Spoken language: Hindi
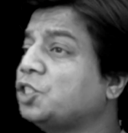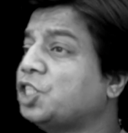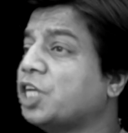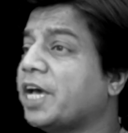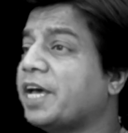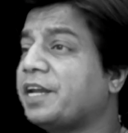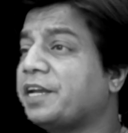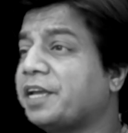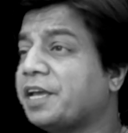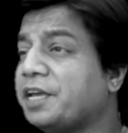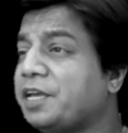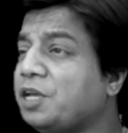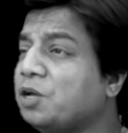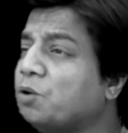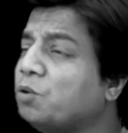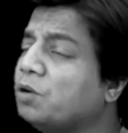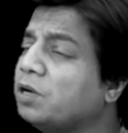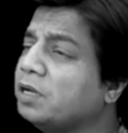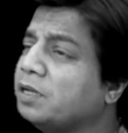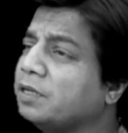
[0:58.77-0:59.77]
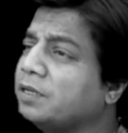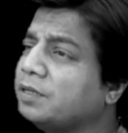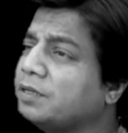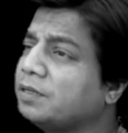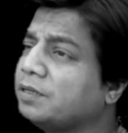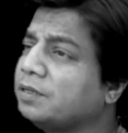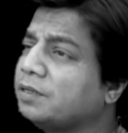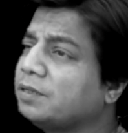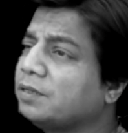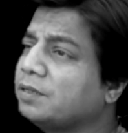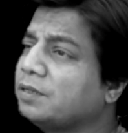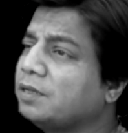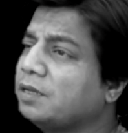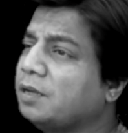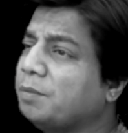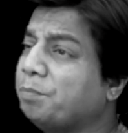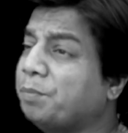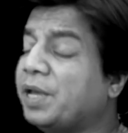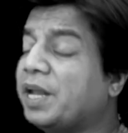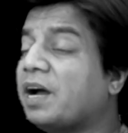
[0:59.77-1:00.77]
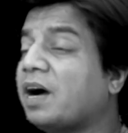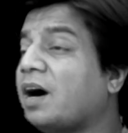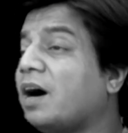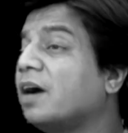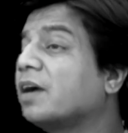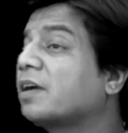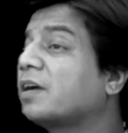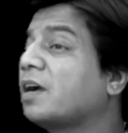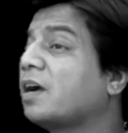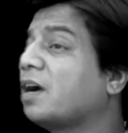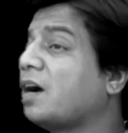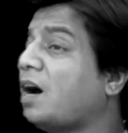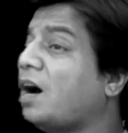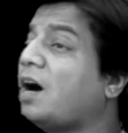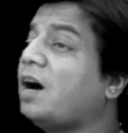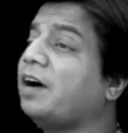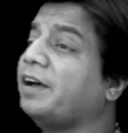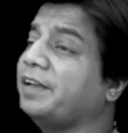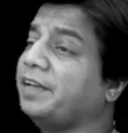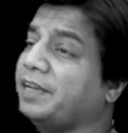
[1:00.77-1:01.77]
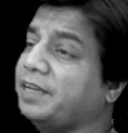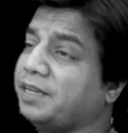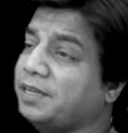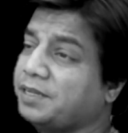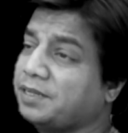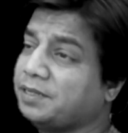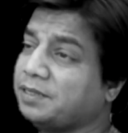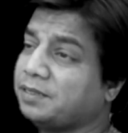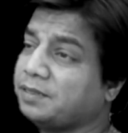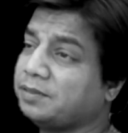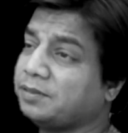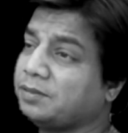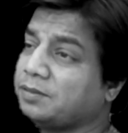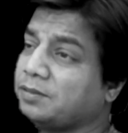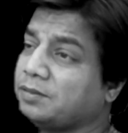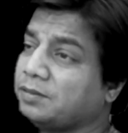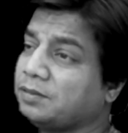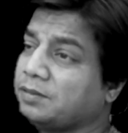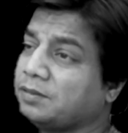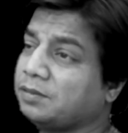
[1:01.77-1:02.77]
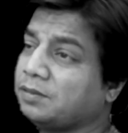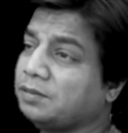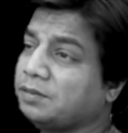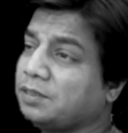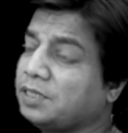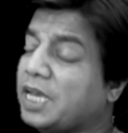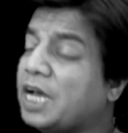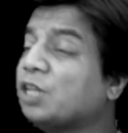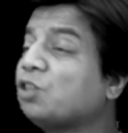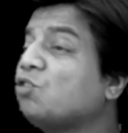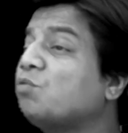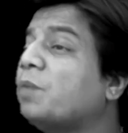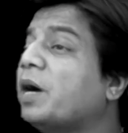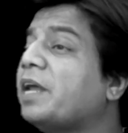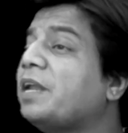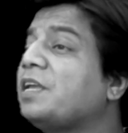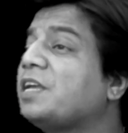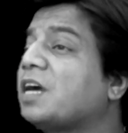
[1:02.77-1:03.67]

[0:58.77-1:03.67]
शहर के ही हो गए मेरा हक कहाँ है क्या तुम्हारी